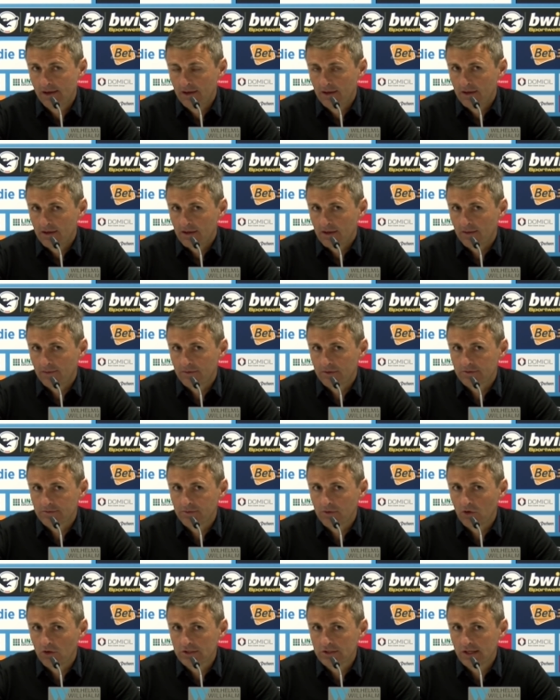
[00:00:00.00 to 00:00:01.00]
Ich glaube, dass
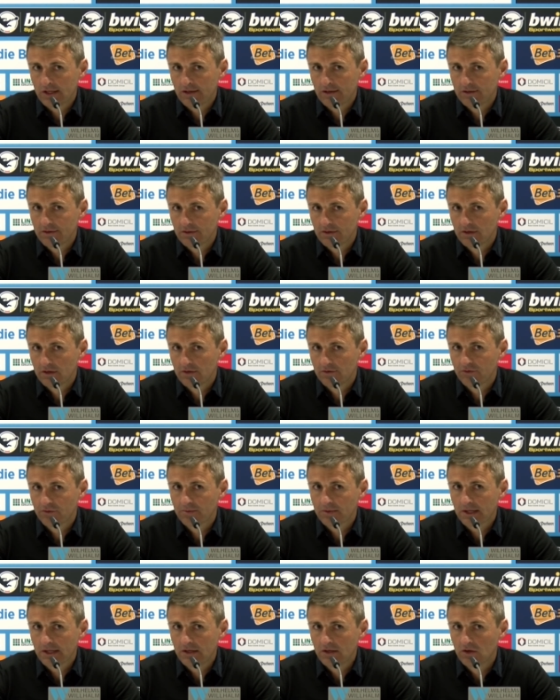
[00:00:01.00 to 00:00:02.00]
wir heute von
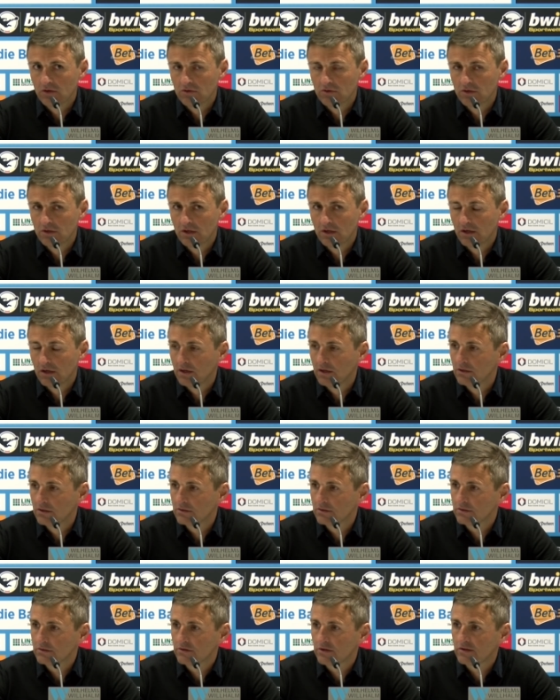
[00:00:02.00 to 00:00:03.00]
Beginn
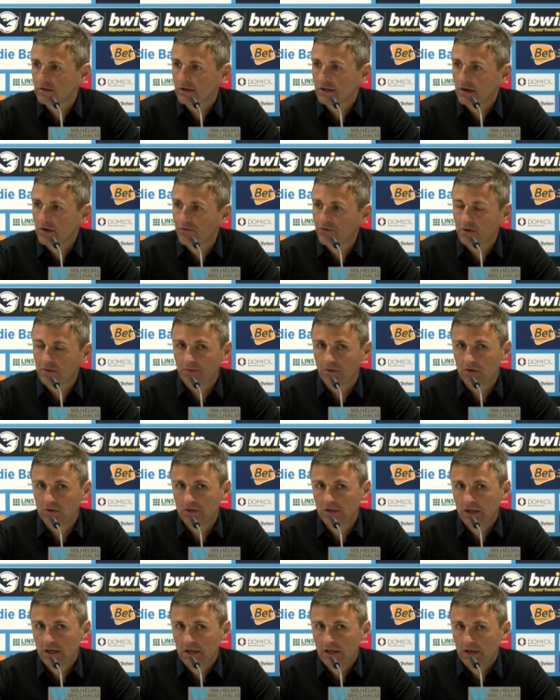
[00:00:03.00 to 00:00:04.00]
an sehr, sehr griffig
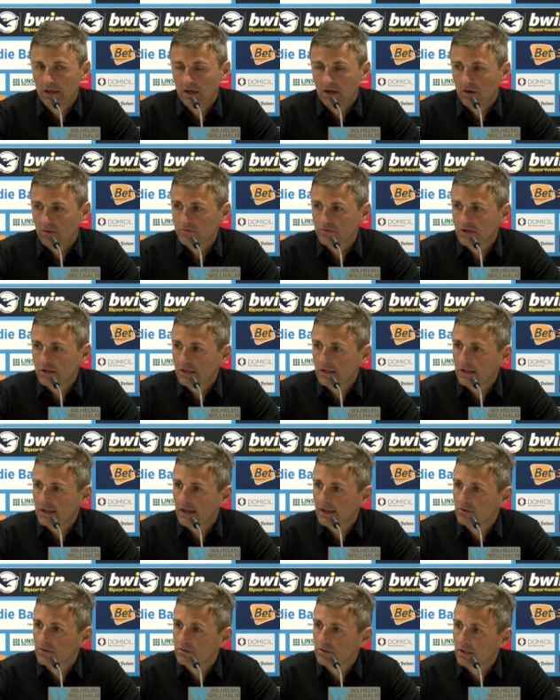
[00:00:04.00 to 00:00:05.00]
waren, haben
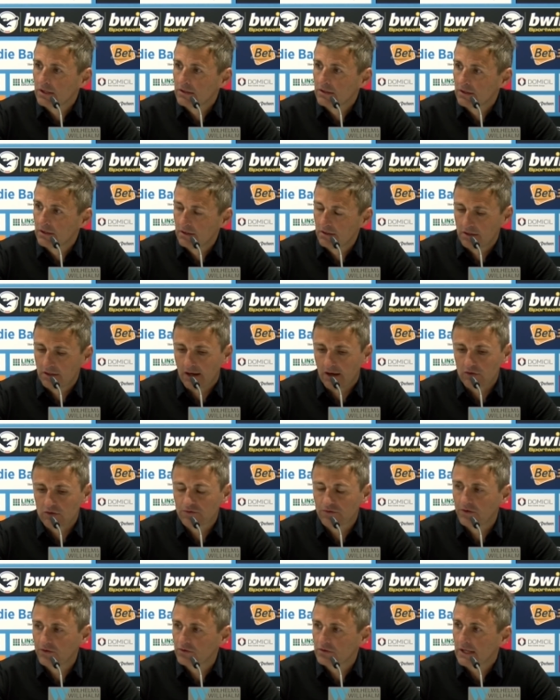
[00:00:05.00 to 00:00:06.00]
sicherlich auch nur den
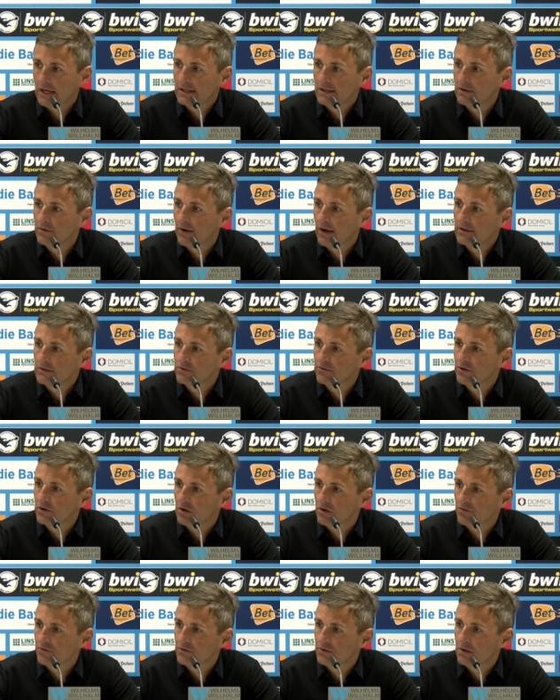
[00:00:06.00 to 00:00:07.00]
Ausfall von Daniel Wein zu
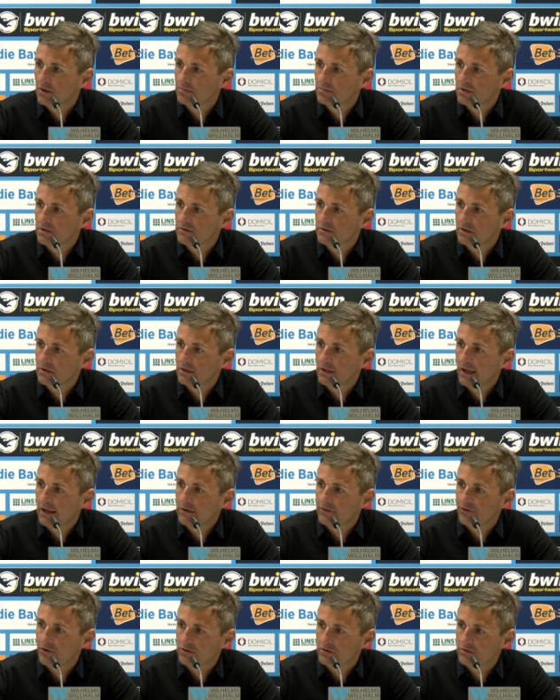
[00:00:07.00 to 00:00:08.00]
verkraften gehabt, der sich in der
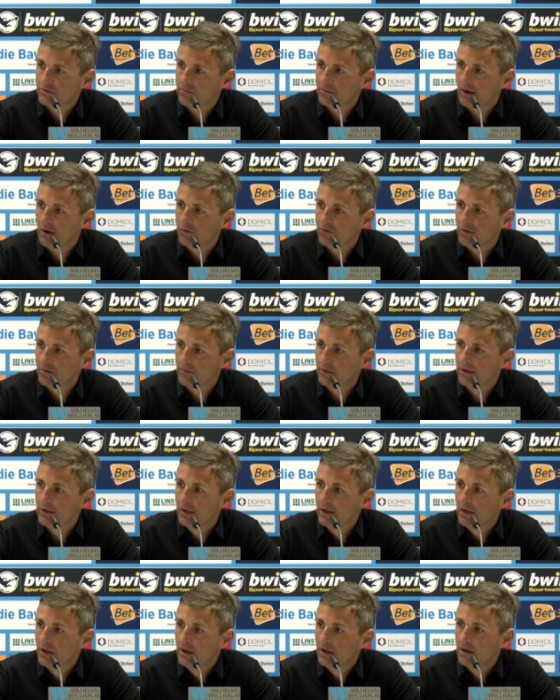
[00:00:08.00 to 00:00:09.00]
Endphase vom Aufwärmen
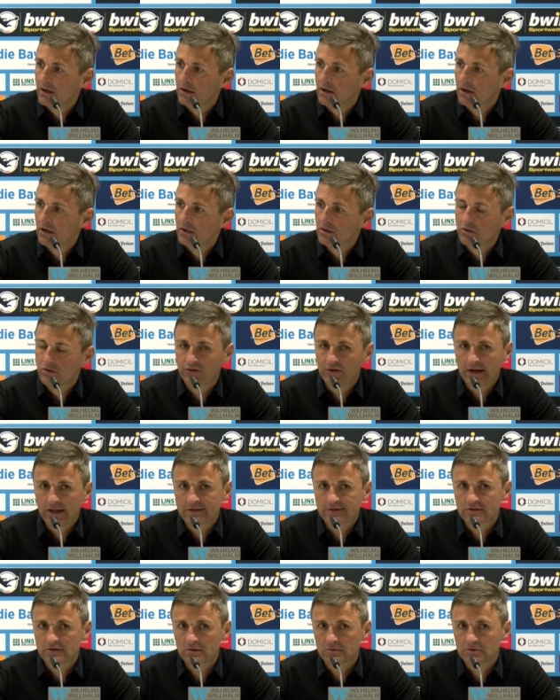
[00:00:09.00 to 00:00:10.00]
nur
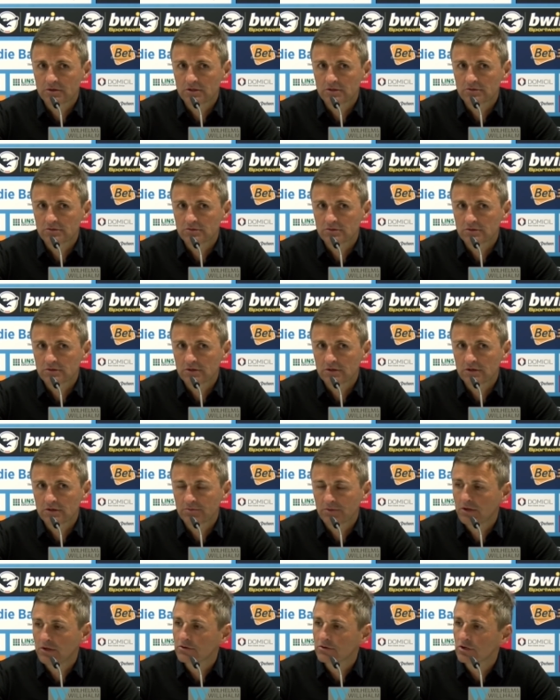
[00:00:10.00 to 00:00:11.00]
verletzt gehabt hat und
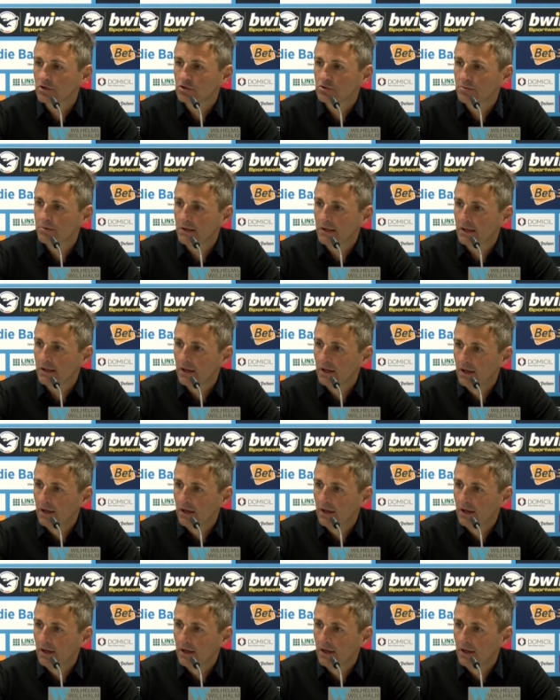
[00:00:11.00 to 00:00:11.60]
es war natürlich schwierig,